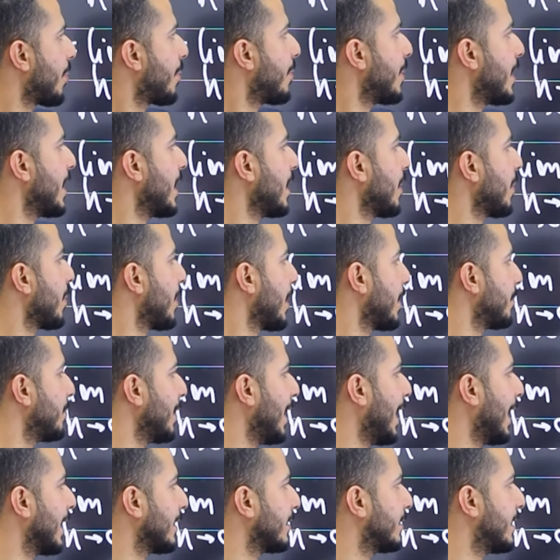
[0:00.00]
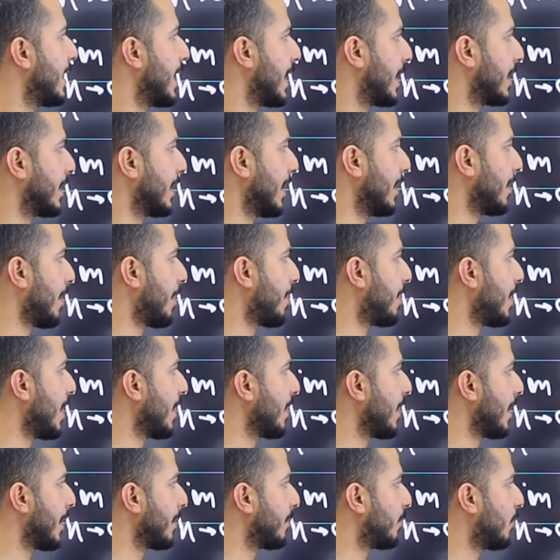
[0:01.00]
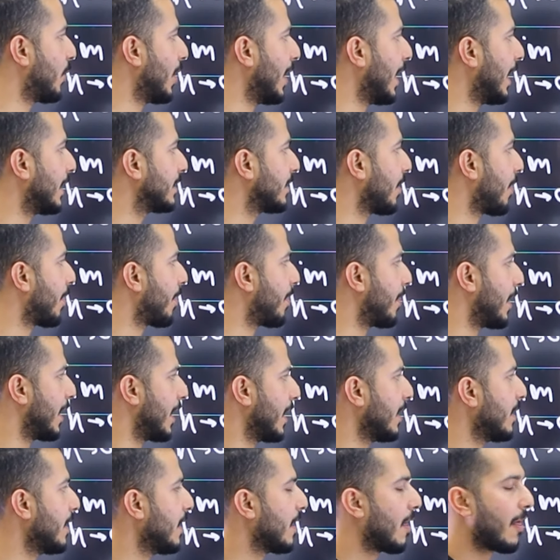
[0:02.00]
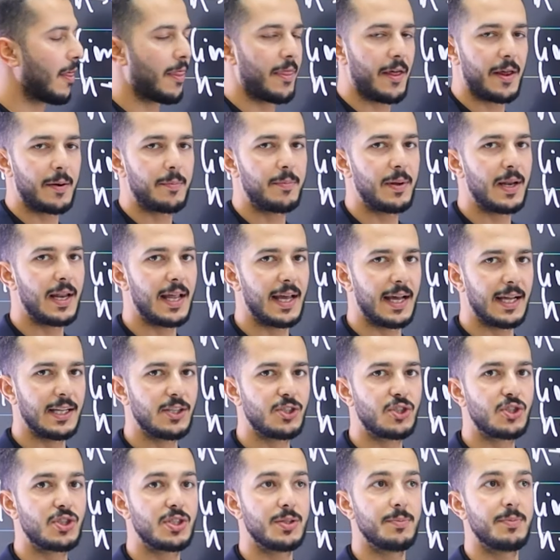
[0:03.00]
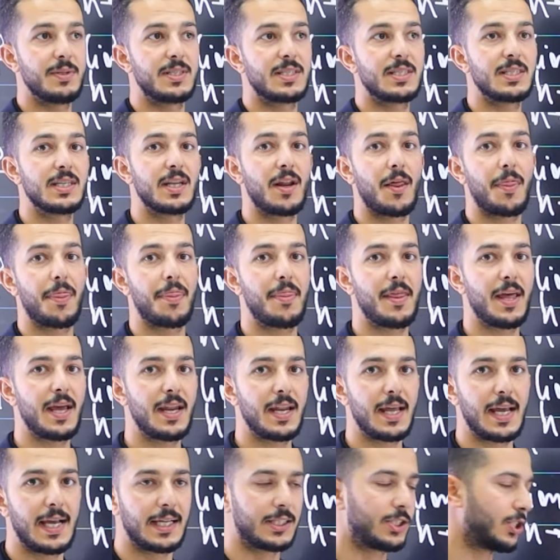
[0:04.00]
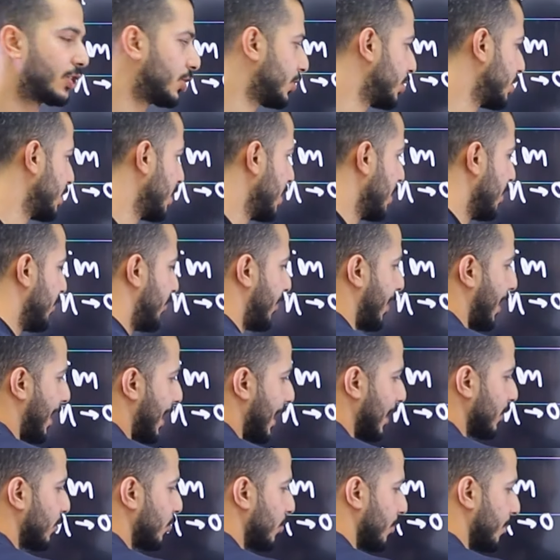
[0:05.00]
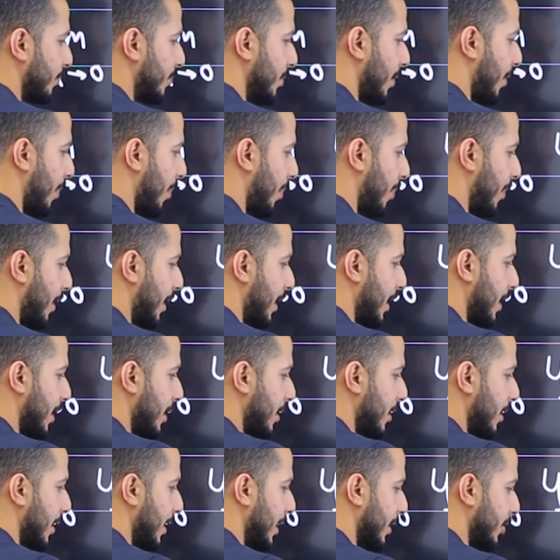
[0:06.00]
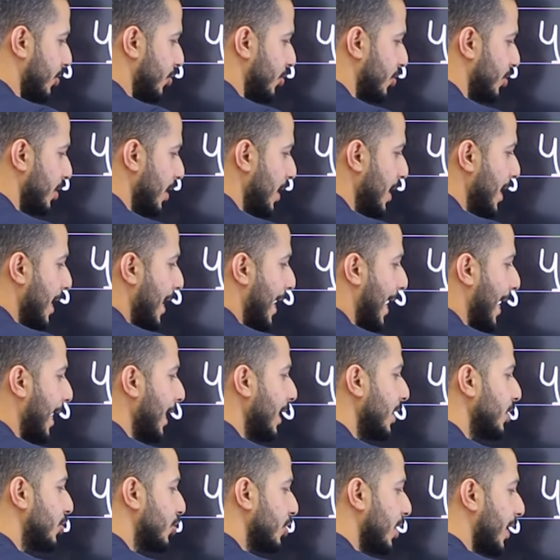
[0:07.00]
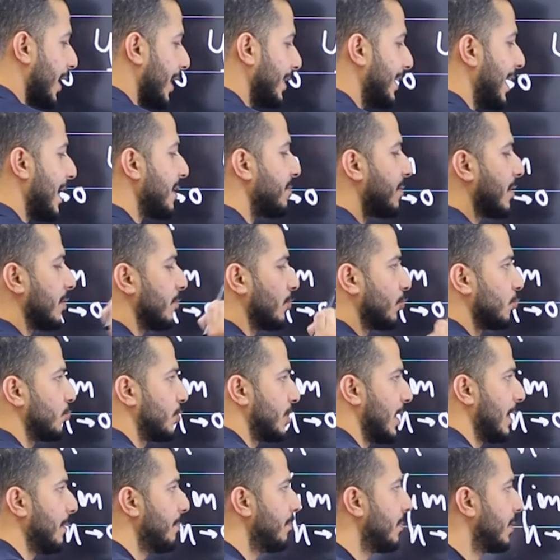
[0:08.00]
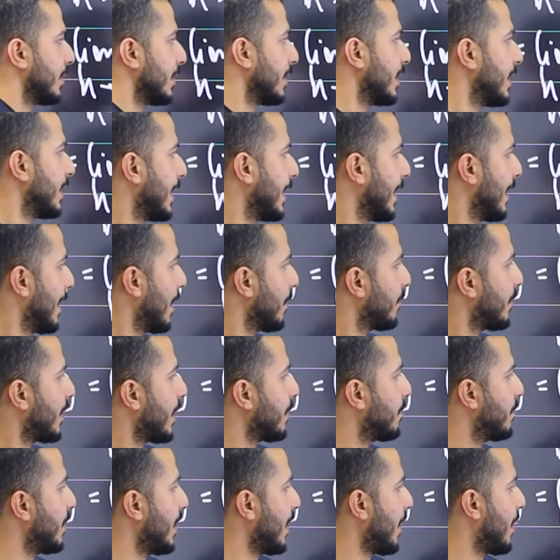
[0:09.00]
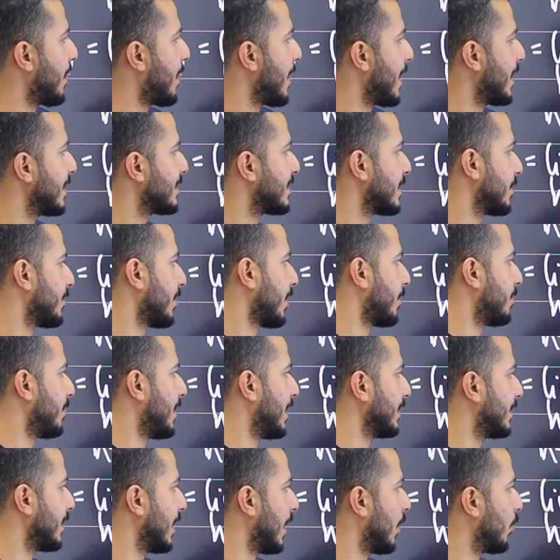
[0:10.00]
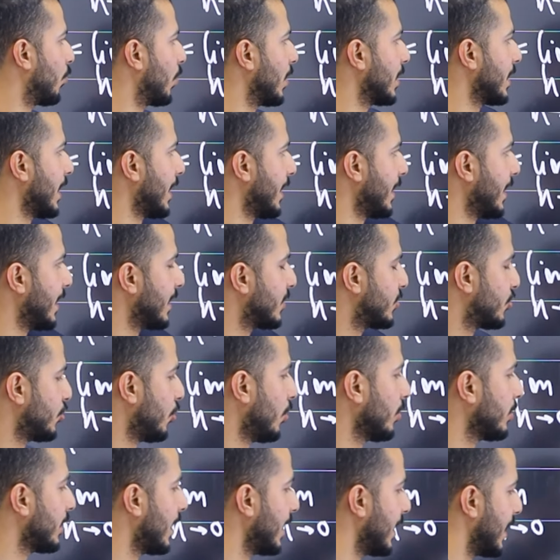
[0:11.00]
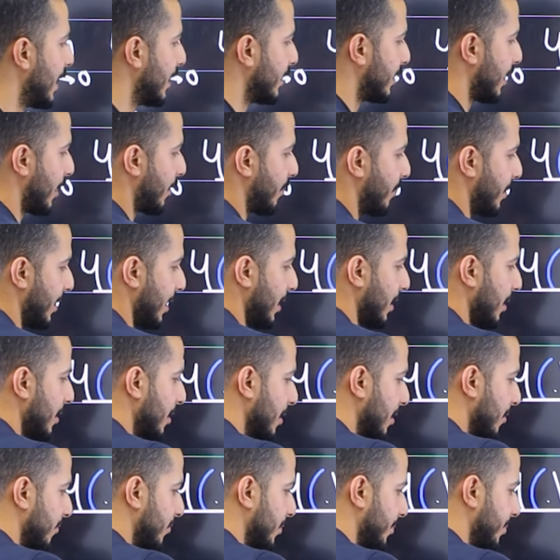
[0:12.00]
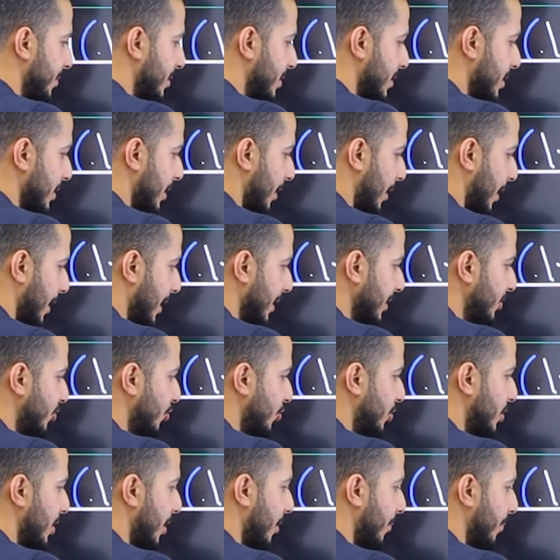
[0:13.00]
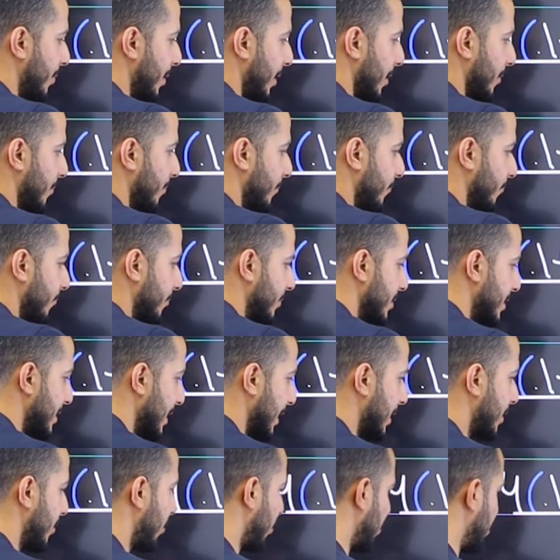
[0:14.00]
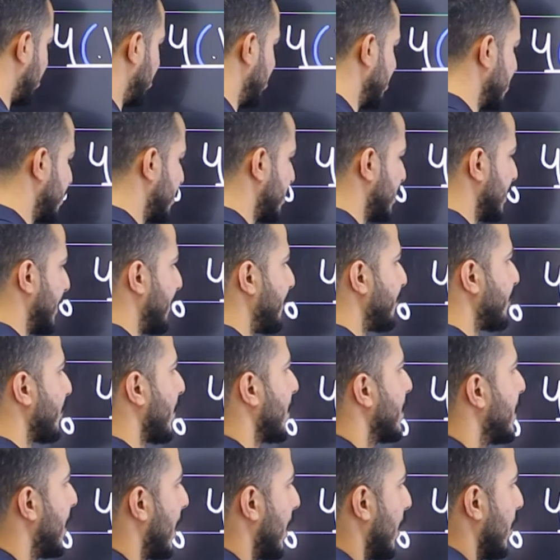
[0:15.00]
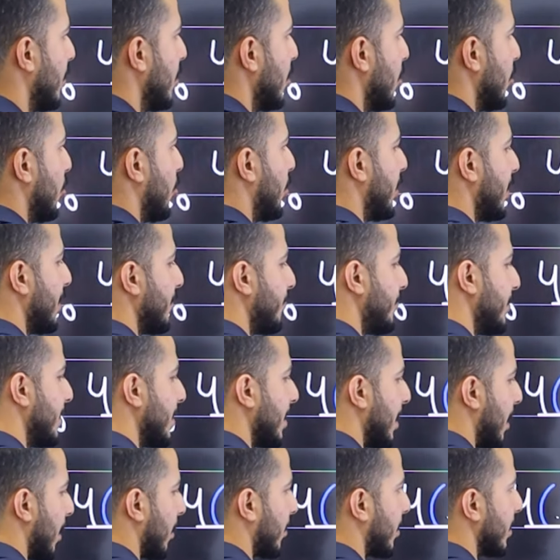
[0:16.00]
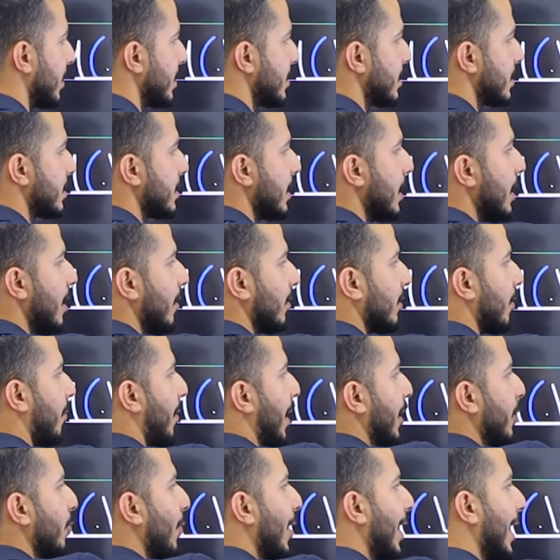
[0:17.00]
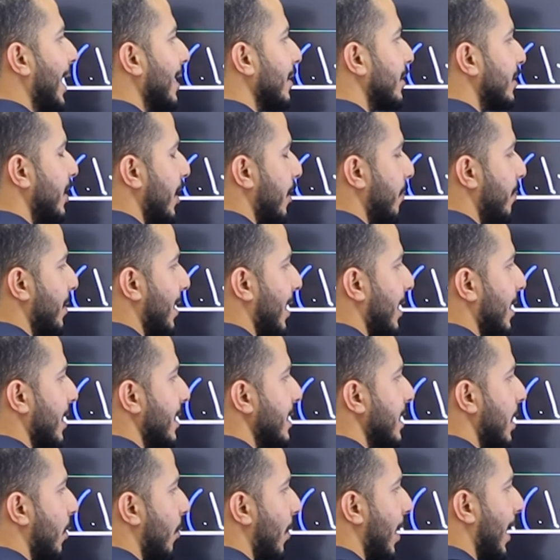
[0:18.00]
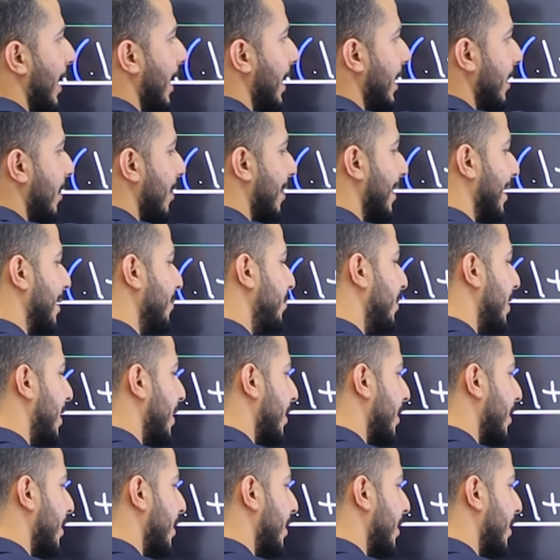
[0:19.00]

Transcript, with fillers: اثنين ضرب الحدين يعني اثنين ضرب واحد اثنين ضرب الاتش بتصير اثنين اتش فرح أكتب اثنين اتش هاي الإشارة دائما موجب الى المربع الثاني زي ما ربعت الاول يعني اتش حط عليها تربيع فبتصير اتش تربيع سكر القوس يلا هنا في ناقص طبعا واحد تربيع اللي هي واحد ضرب